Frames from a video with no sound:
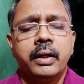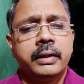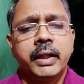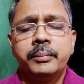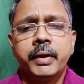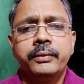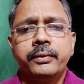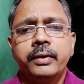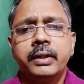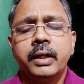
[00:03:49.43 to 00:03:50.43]
அது எம்ஐ
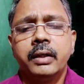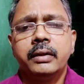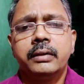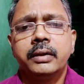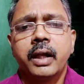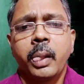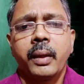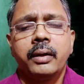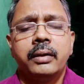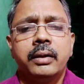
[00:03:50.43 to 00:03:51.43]
ஃபோன் தான்
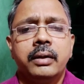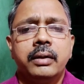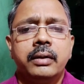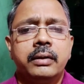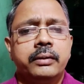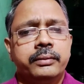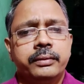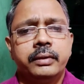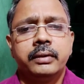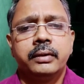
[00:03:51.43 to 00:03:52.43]

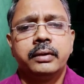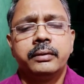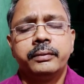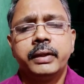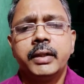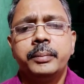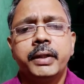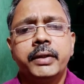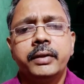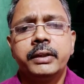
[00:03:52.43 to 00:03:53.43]
ஃபிங்கர்
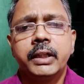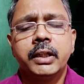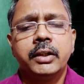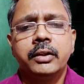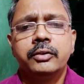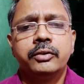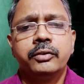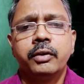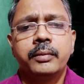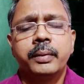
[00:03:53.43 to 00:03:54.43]
பிரிண்ட் வச்சா தான் அது
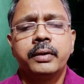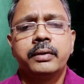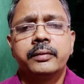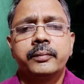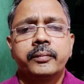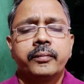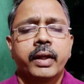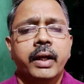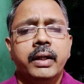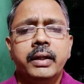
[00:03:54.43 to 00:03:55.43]
ஒர்க் பண்ணும்
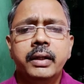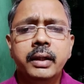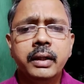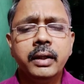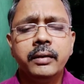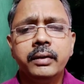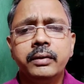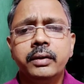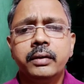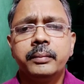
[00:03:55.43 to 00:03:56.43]
இல்லைன்னா வந்து
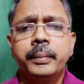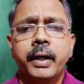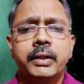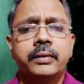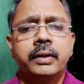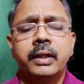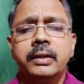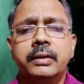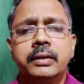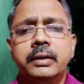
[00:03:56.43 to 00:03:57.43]
ஒரு பாஸ்வேர்டு
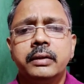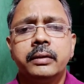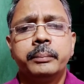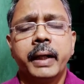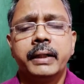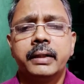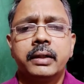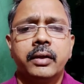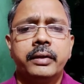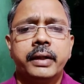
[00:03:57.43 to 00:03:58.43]
அது இது பேட்டர்ன்
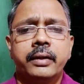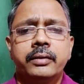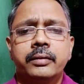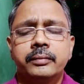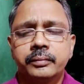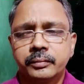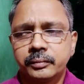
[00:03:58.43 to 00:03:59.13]
ஏதாவது கேட்கும்